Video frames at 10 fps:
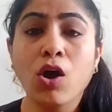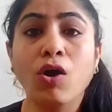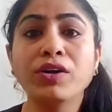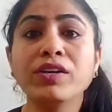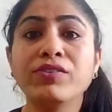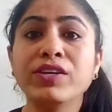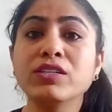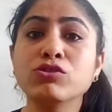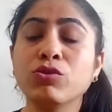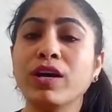और ये
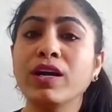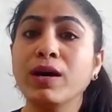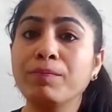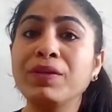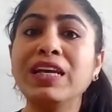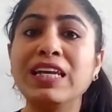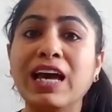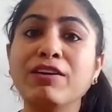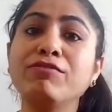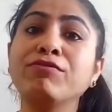ड्रिंक्स जो हैं अपनी
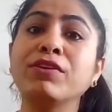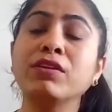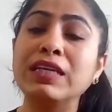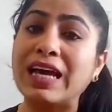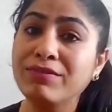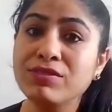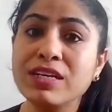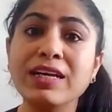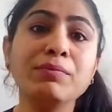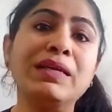लाइफ
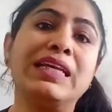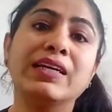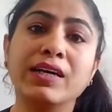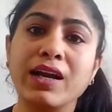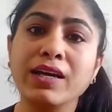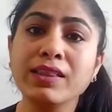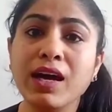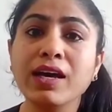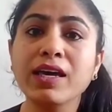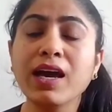लाइफस्टाइल में लेकर आए
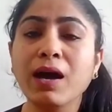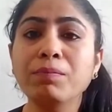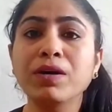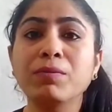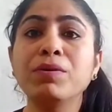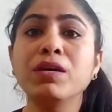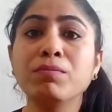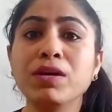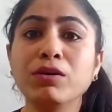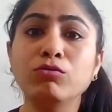ताकि आप कभी
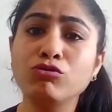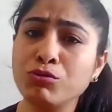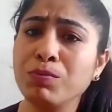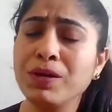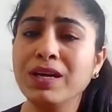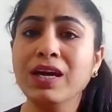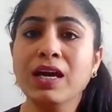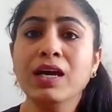भी कुछ भी